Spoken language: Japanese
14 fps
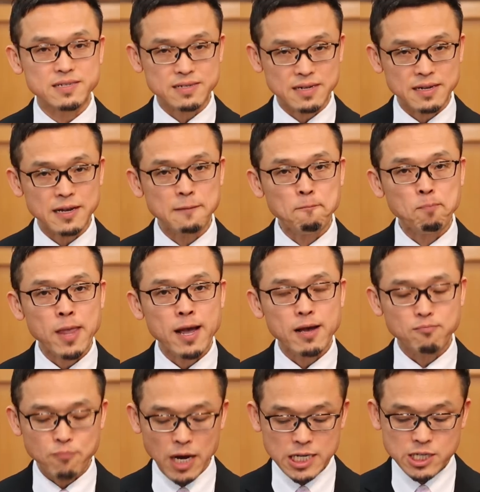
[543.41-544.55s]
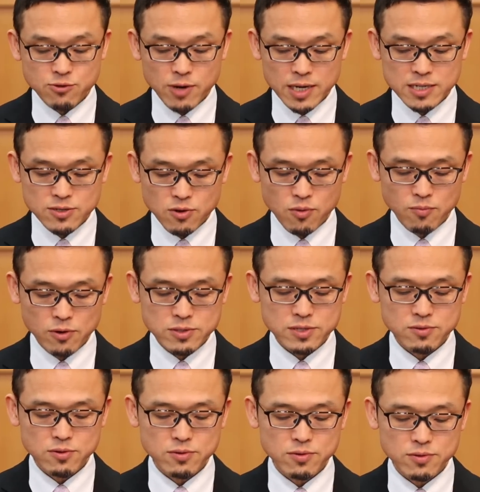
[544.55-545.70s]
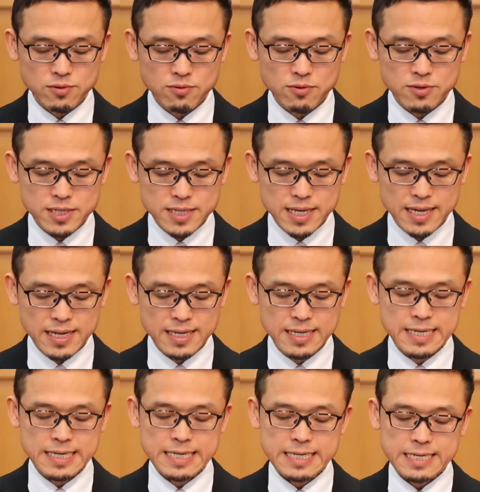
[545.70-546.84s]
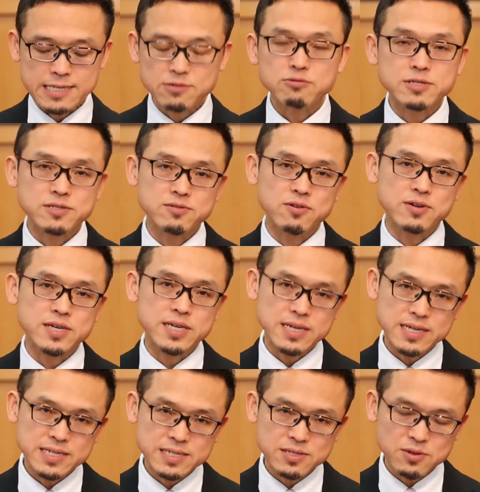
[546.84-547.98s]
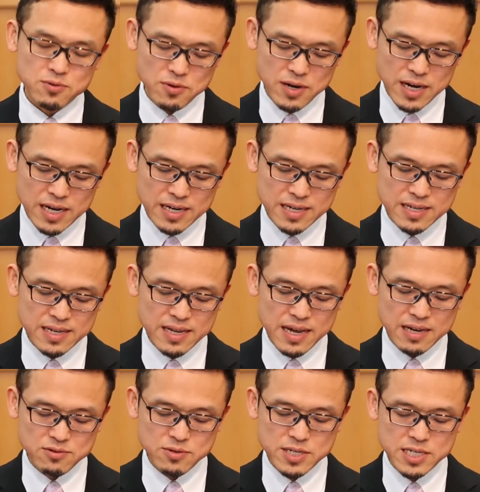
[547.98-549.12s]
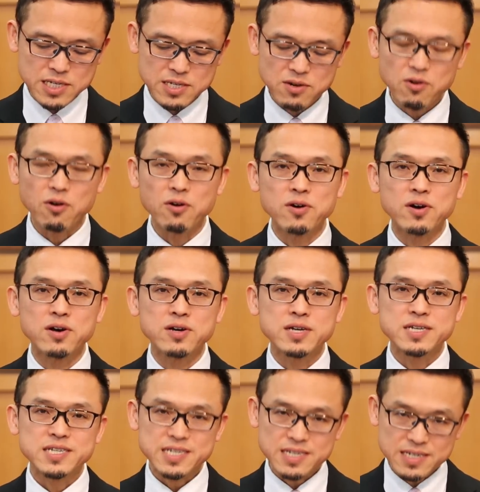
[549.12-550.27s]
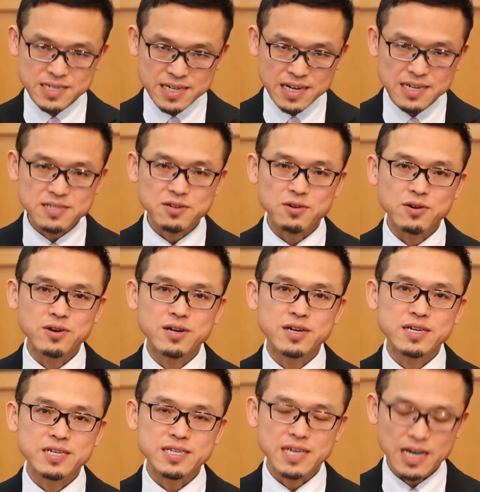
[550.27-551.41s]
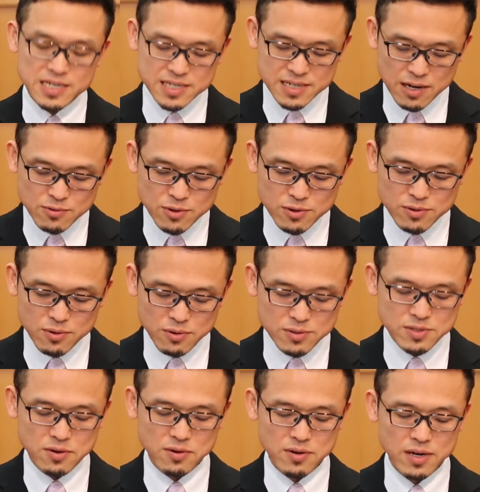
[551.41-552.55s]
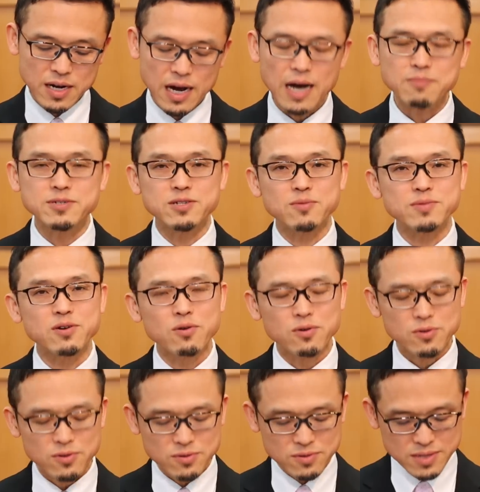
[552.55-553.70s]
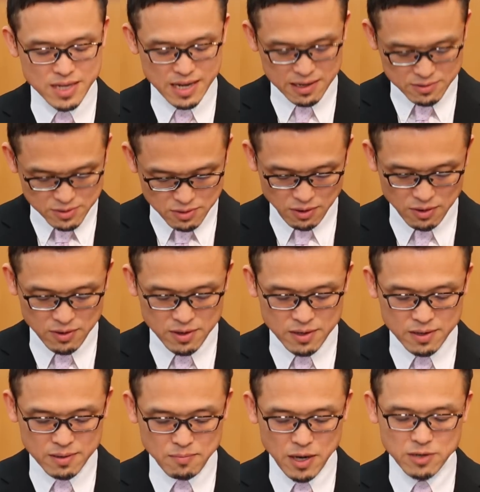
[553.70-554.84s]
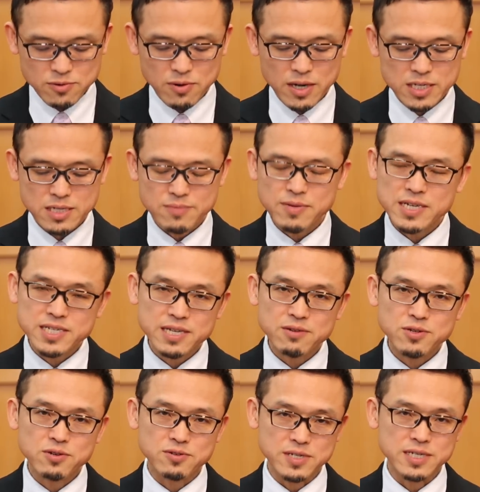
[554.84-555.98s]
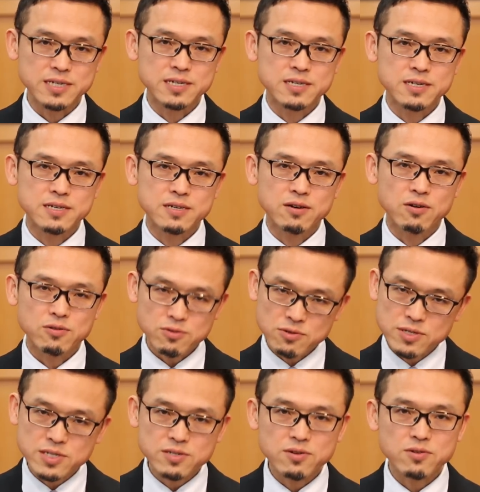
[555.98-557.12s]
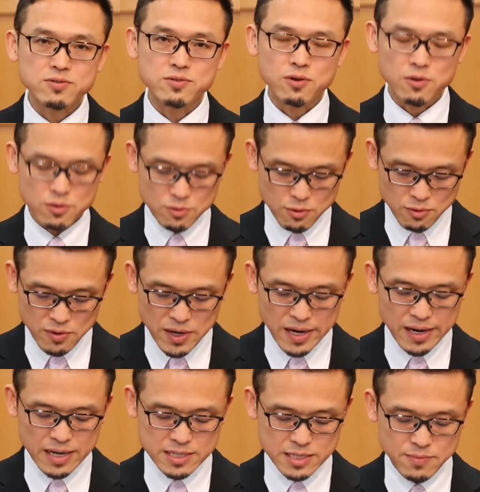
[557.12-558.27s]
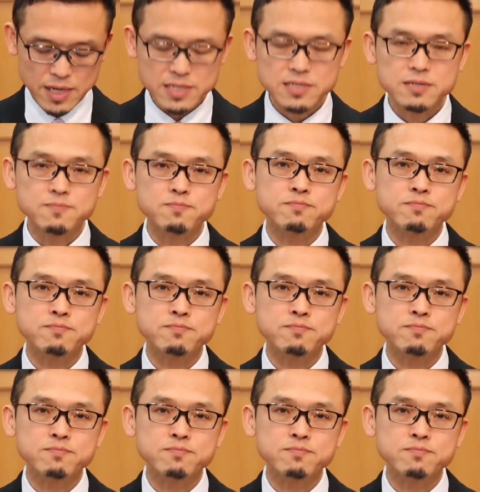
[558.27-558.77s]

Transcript: すかね、交わりを持つことを通して、一つのキリストの体である意識をしっかりと養うことこそ神の御心であると、パウロが示しているように、本当に強くこのところから感じます。